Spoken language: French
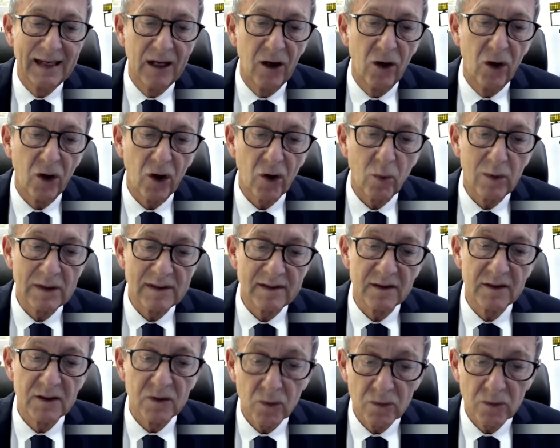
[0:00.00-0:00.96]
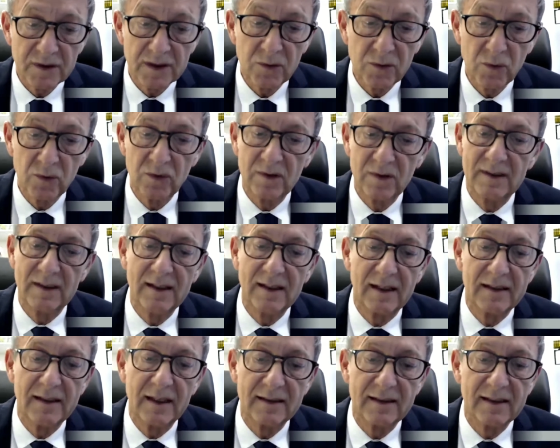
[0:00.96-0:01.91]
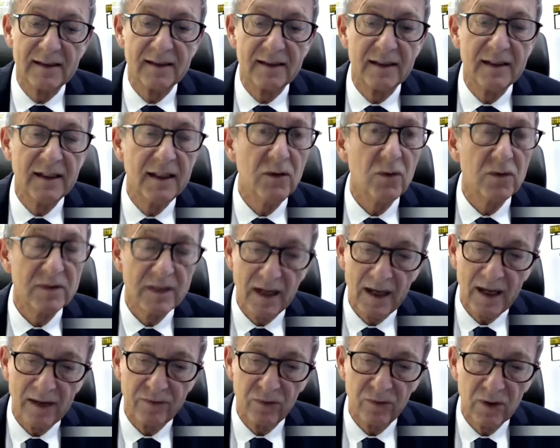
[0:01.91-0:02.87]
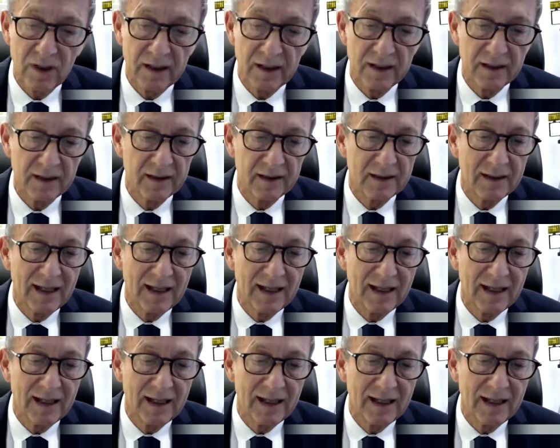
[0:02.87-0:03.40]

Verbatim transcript: Leur croissance continue de ces dernières décennies nous a aveuglés,